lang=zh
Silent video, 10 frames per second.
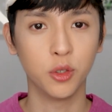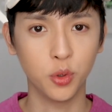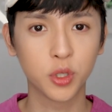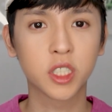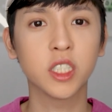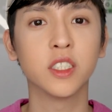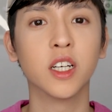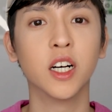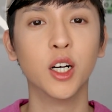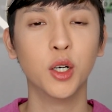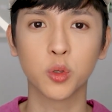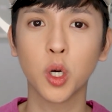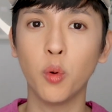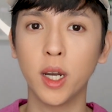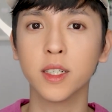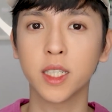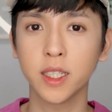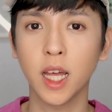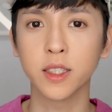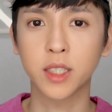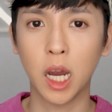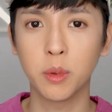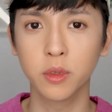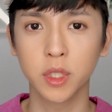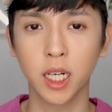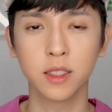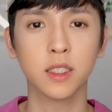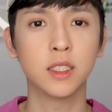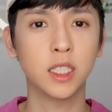于是呢，我就玩了天堂 W 这样子，